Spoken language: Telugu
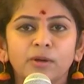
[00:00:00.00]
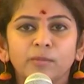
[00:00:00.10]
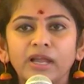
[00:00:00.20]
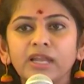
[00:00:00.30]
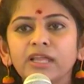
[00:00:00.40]

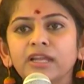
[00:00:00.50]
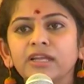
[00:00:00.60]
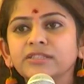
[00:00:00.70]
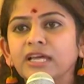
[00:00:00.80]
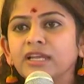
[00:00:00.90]
మళ్ళీ
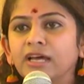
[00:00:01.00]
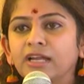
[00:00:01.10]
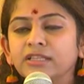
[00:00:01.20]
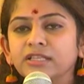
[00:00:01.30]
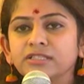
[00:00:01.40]
నిన్న తల్లి
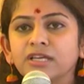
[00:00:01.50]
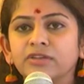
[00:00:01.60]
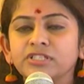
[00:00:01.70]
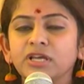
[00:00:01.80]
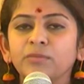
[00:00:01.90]
గారిని
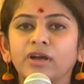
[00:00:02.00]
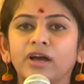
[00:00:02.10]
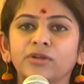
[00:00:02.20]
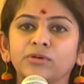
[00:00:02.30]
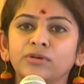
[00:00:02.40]
దించారు విజయమ్మ
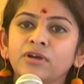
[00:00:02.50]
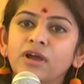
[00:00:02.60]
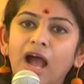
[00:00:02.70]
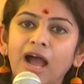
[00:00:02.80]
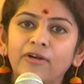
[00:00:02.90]
గారు
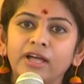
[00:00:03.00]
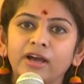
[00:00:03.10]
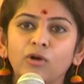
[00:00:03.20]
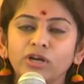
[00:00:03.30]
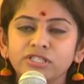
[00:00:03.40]
ఆవిడ
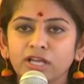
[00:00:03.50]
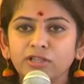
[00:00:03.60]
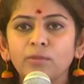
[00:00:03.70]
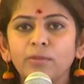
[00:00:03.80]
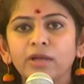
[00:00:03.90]
ఒక
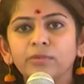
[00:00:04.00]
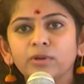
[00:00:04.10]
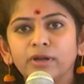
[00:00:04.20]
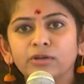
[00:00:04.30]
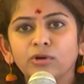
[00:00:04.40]
చేతిలో బైబుల్
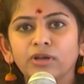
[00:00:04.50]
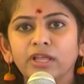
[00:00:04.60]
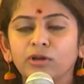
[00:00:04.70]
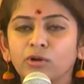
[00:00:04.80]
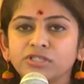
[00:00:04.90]
పట్టుకొని
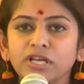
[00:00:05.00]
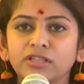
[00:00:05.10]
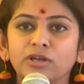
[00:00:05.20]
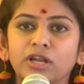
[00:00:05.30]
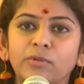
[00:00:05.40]
ఇంకొక
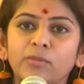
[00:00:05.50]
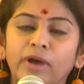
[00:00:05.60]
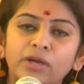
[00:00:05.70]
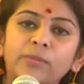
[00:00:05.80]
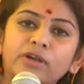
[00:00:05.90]
చేతిలోనేమో
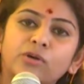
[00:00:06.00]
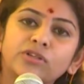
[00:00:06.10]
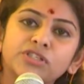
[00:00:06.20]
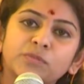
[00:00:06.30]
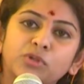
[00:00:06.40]
మైక్
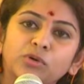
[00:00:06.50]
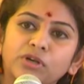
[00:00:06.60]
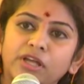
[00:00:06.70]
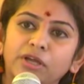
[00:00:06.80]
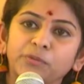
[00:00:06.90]
పట్టుకొని చెప్తూ
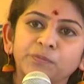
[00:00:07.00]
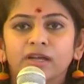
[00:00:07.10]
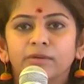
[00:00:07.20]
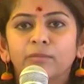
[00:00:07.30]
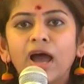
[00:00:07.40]
ఉంటారు
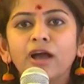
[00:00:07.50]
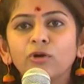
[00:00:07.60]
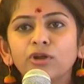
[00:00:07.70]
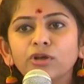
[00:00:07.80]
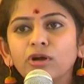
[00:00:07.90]
మా
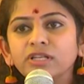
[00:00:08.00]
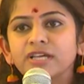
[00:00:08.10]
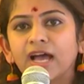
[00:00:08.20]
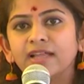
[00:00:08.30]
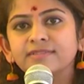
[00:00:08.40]
కొడుకు ఒక
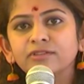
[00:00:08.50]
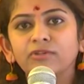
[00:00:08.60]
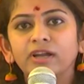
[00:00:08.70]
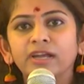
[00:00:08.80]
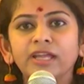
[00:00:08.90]
ఛాన్స్
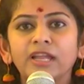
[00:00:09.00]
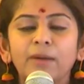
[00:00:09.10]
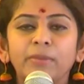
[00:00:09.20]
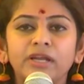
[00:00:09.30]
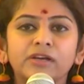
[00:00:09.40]
ఇవ్వండి నా
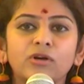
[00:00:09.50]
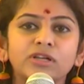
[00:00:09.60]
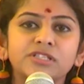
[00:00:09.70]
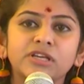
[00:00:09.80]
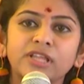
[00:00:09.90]
బిడ్డకు ఒక
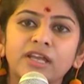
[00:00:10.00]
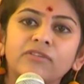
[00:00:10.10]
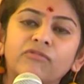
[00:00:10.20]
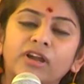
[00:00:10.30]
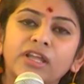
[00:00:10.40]

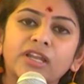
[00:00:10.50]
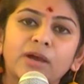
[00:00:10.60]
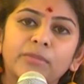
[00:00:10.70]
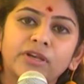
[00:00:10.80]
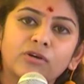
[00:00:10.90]
జీవితాన్ని ఇవ్వండి నా
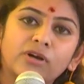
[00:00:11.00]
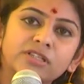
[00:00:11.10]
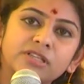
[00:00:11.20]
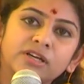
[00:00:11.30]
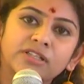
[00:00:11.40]
బిడ్డకు ఒక
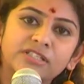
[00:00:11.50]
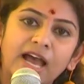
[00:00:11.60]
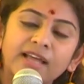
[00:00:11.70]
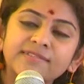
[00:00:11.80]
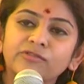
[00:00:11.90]

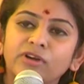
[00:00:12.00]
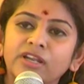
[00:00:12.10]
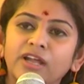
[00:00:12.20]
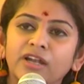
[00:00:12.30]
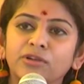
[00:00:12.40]
ఛాన్స్
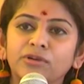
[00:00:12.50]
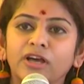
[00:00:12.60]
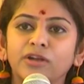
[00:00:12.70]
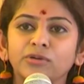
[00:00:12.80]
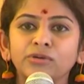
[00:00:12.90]
ఇవ్వండి
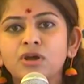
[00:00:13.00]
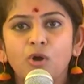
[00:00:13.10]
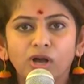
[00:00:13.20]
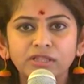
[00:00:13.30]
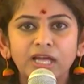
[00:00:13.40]
అంటున్నారు
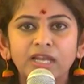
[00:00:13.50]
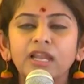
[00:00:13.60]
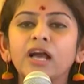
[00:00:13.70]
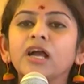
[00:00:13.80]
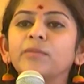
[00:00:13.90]
ఒక
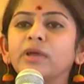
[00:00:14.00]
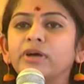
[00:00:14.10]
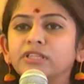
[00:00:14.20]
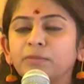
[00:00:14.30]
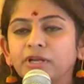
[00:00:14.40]
తల్లిలాగా మేమంతా